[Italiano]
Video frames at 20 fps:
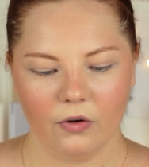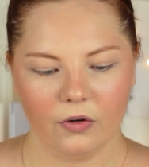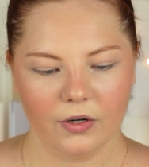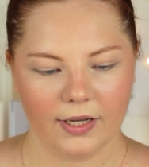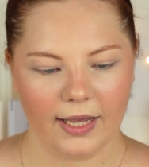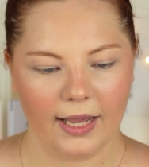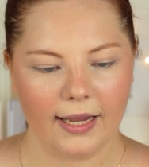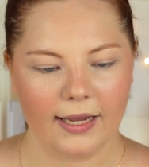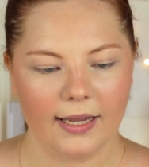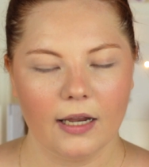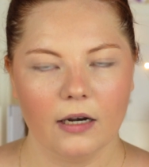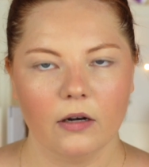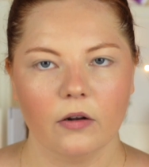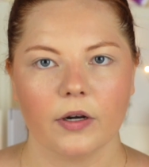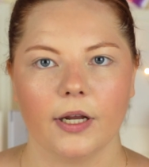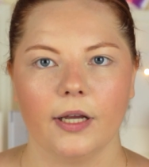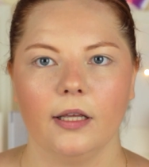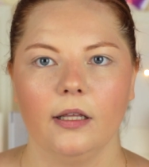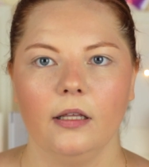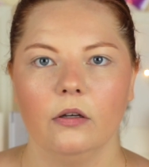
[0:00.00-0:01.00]
ok
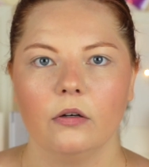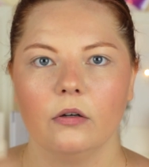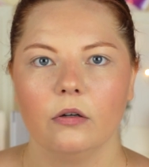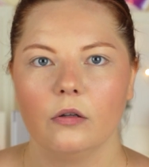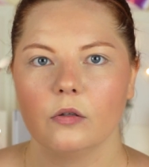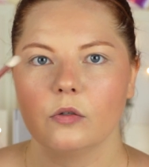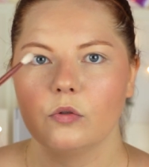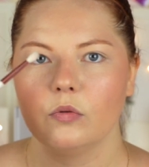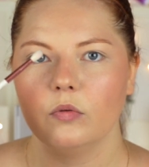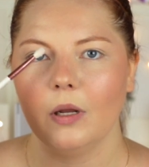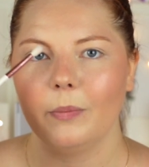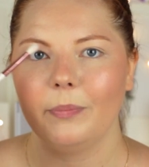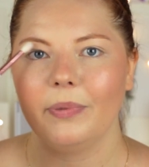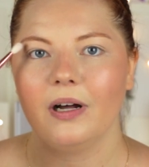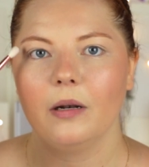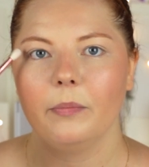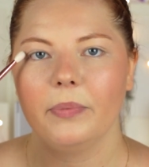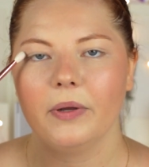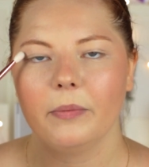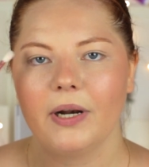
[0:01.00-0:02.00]
allora io sulla
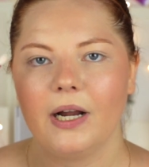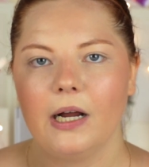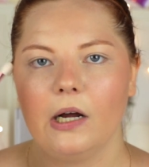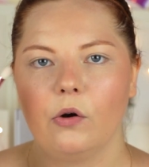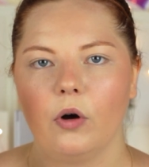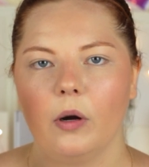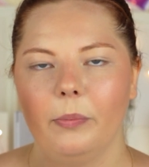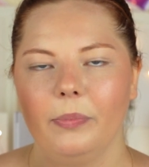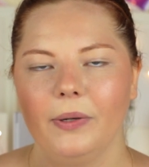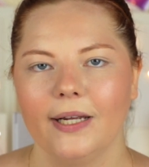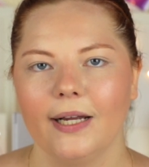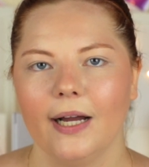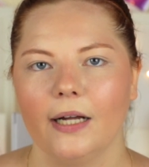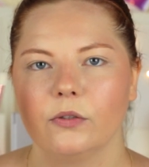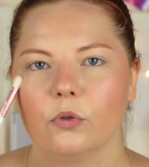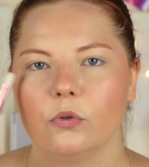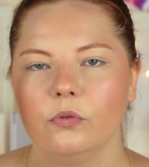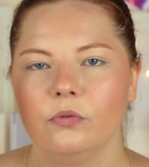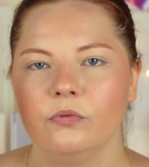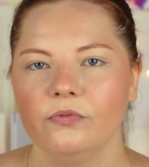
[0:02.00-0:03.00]
palpebra ho
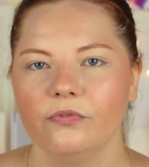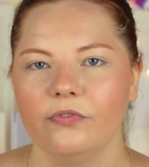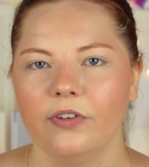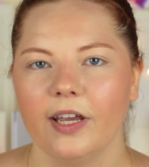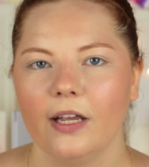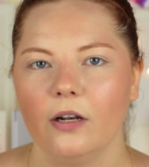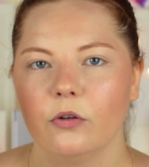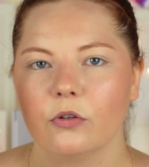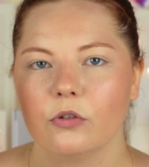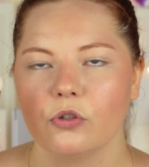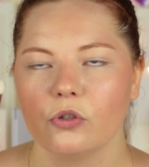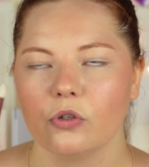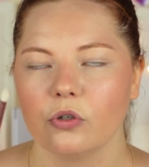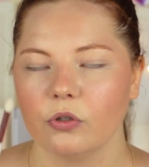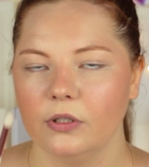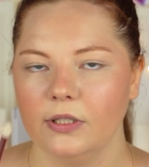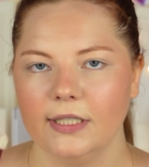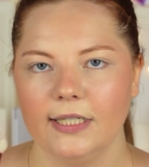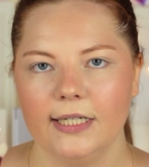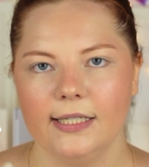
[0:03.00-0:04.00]
applicato un velo
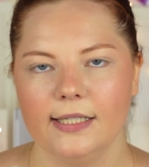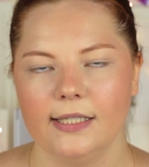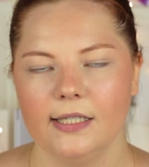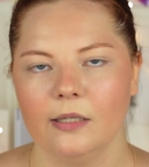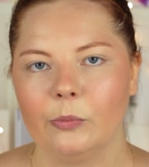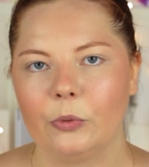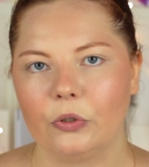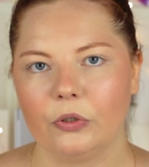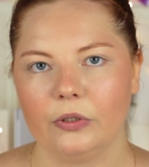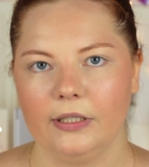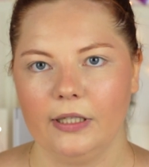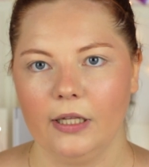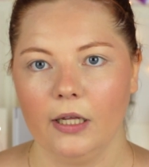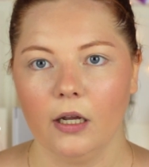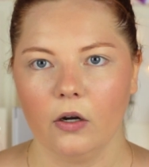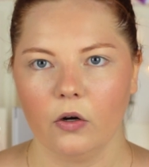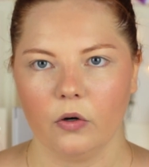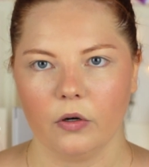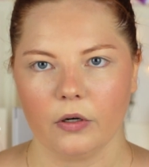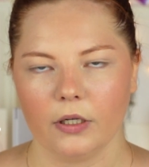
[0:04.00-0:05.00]
sottilissimo
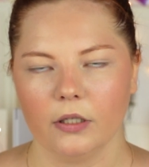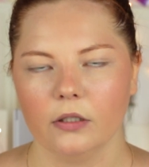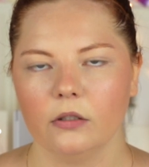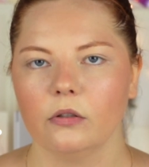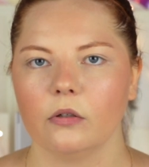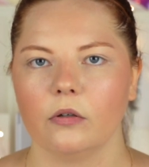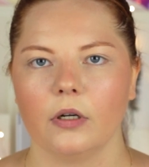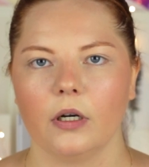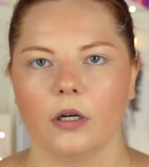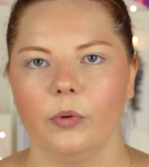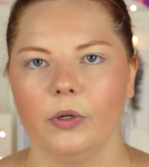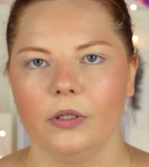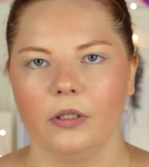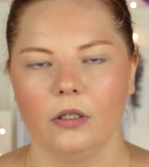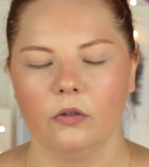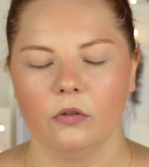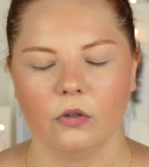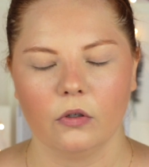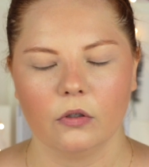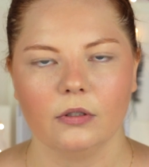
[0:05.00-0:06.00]
di correttore
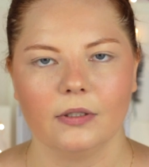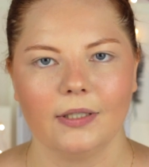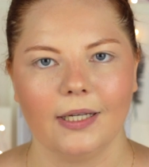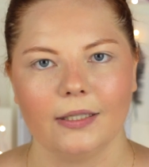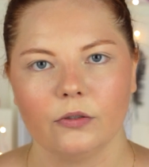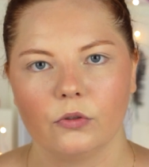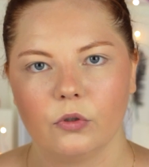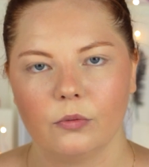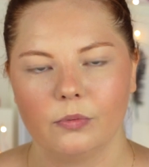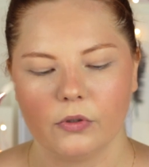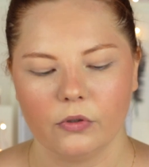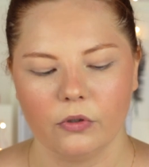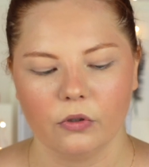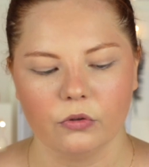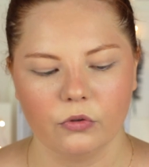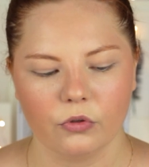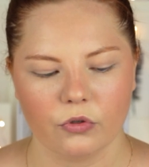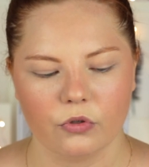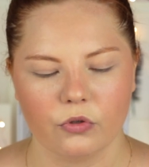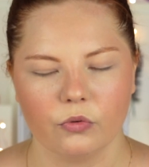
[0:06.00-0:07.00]
quindi non ho tanto
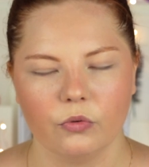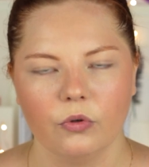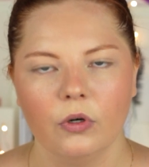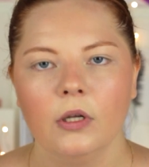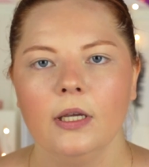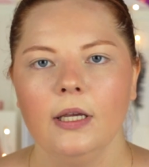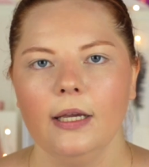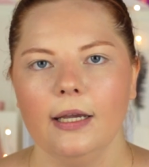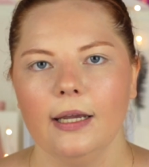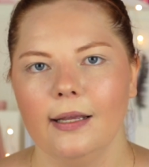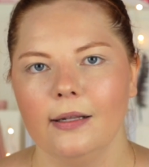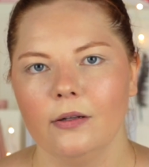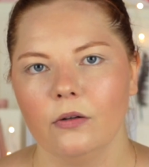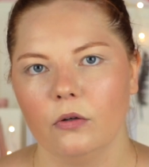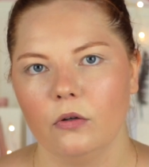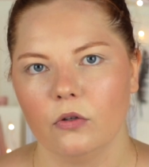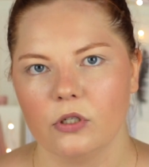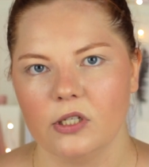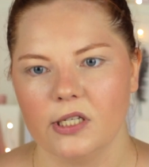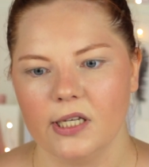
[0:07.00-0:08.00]
prodotto su e
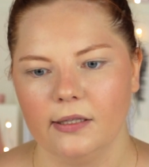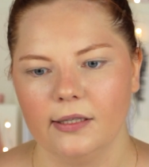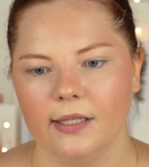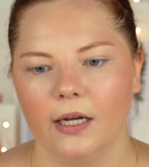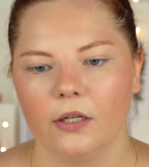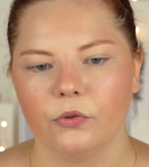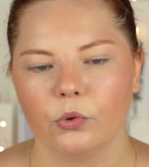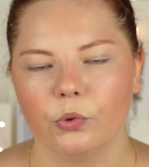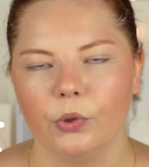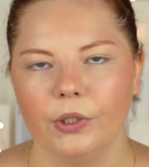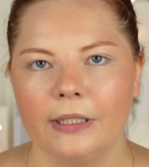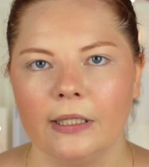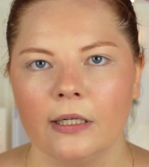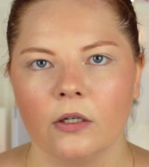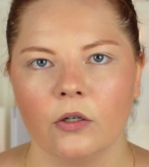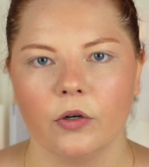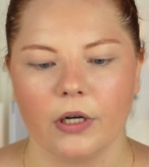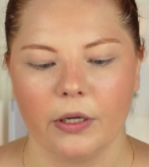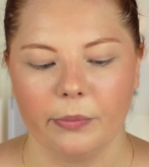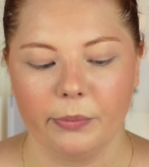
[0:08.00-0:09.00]
non l'ho settato quindi è
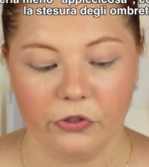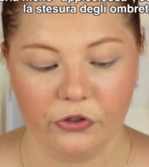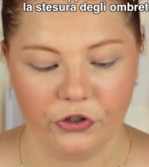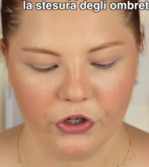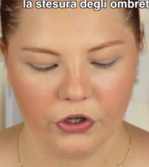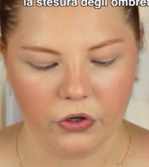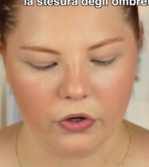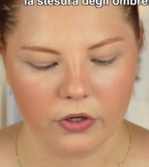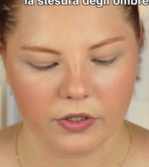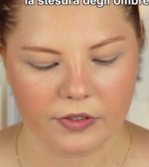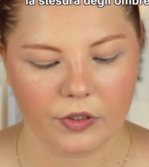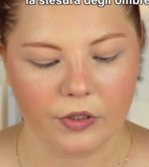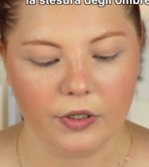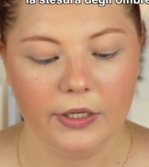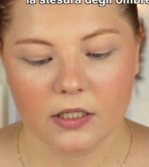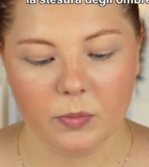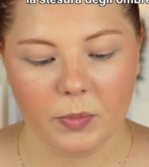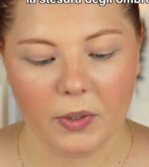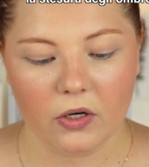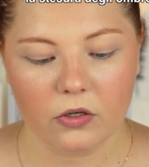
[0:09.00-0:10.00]
ancora appiccicoso
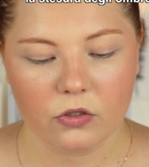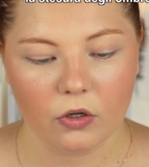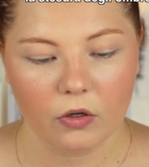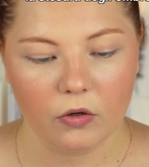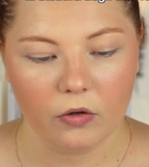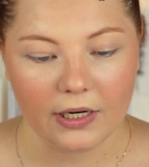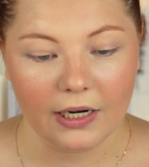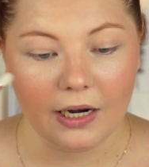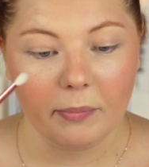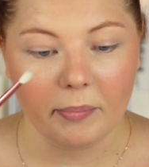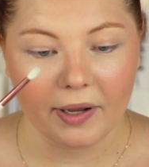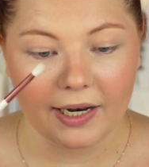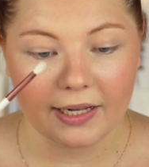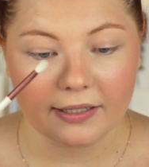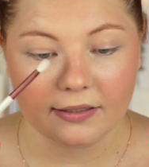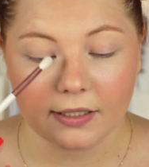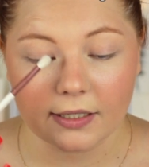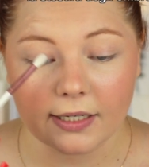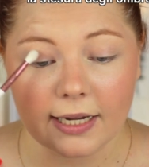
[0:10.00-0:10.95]
spero solo che la palette